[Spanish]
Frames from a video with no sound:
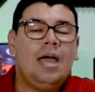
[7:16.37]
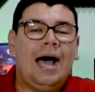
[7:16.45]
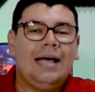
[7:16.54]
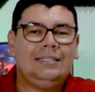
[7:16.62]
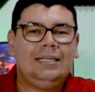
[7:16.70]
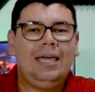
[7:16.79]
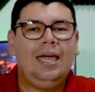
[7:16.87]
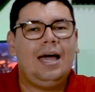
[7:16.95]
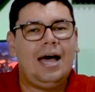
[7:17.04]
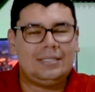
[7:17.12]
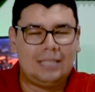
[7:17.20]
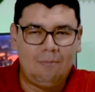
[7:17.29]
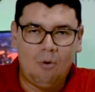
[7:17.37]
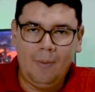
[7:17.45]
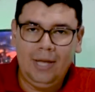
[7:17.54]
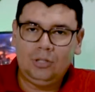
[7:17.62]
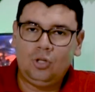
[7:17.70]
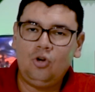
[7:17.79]
así que hasta el
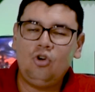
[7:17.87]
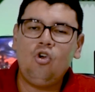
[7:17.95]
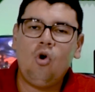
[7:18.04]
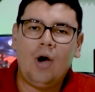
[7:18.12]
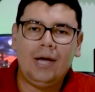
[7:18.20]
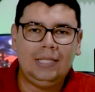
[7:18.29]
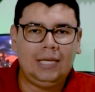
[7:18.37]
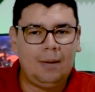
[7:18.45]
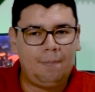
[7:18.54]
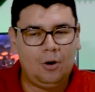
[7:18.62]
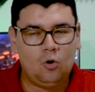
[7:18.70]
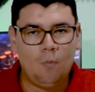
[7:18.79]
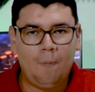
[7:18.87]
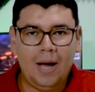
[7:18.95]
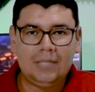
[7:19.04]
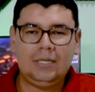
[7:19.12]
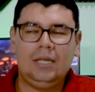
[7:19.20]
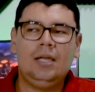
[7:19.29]
momento no hay de qué
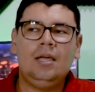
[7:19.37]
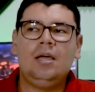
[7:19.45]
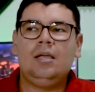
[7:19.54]
preocuparse,